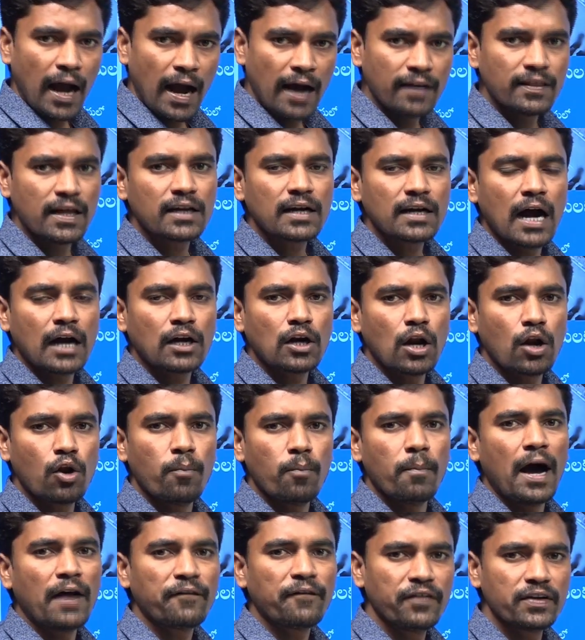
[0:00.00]
ఆధార్ కార్డులలో
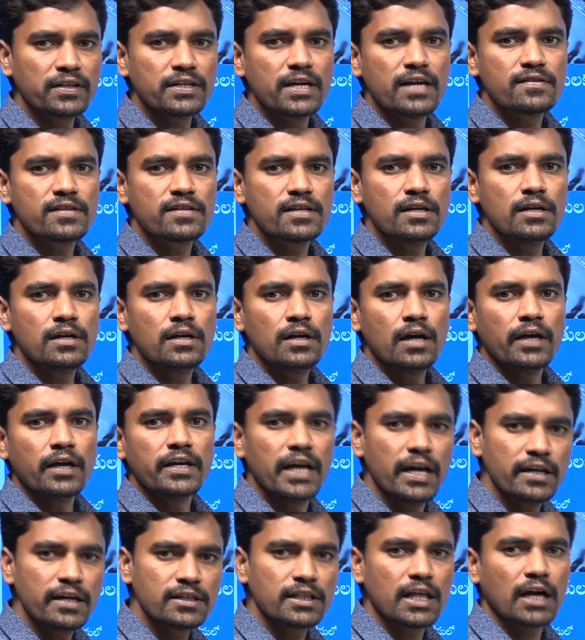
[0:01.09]
మార్పింగ్ చేసి
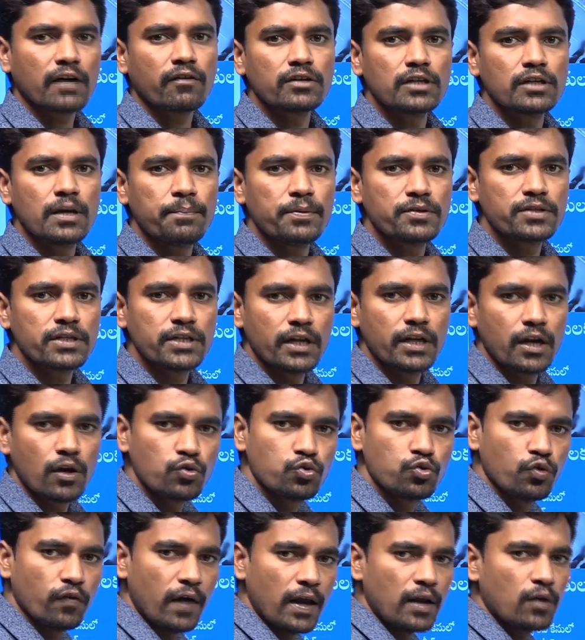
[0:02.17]
ఏజ్ తక్కువ చేపించి ఈయనను
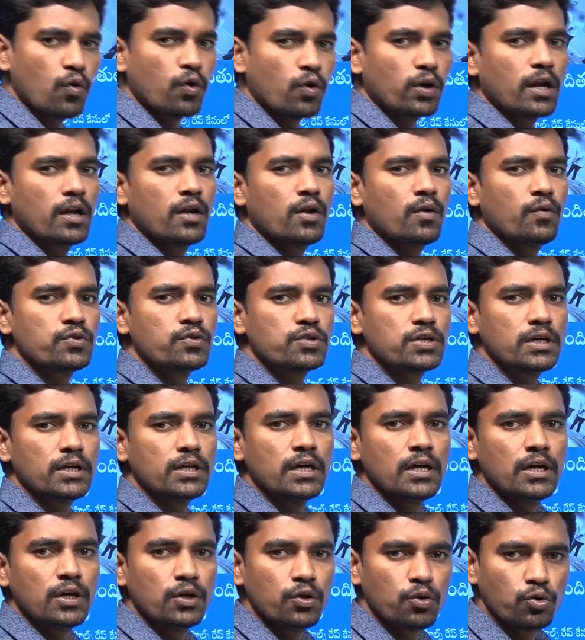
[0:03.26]
జువైల్ కోర్టులో ఉంచి
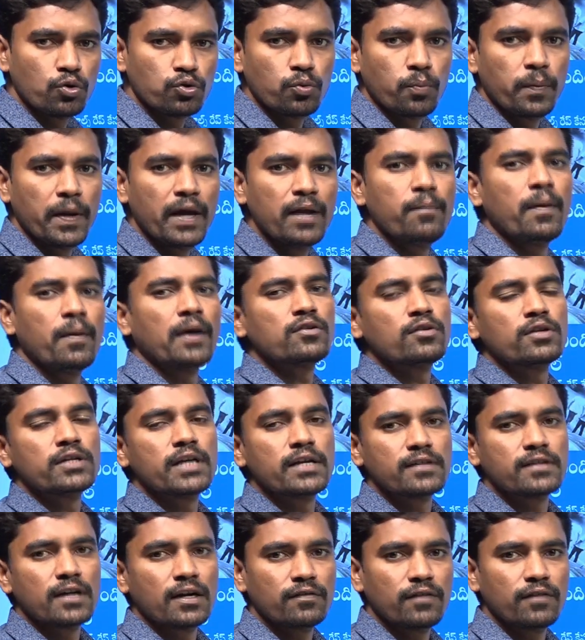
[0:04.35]
ఈరోజు బెయిల్ మంజూరు
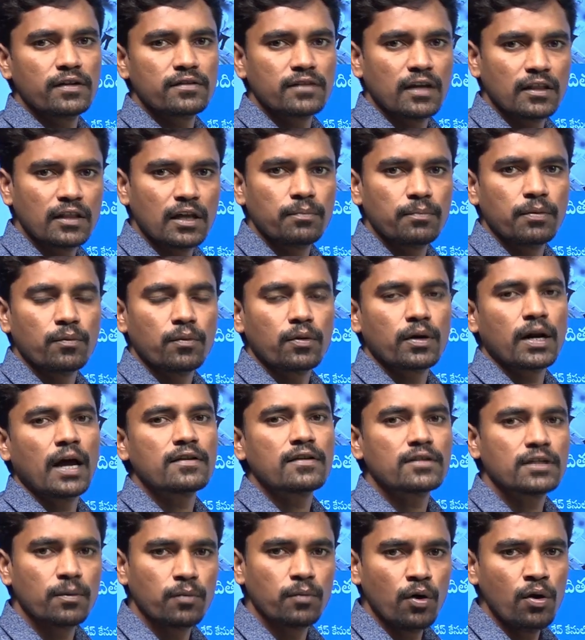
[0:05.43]
చేసినటువంటి సందర్భం
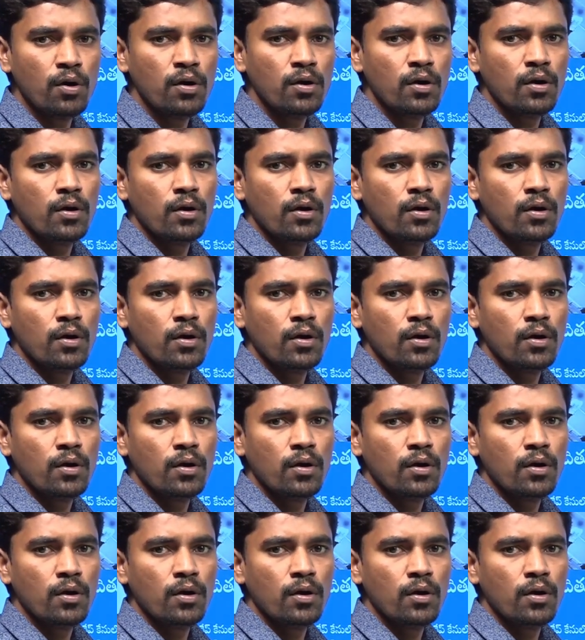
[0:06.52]
రాష్ట్రంలో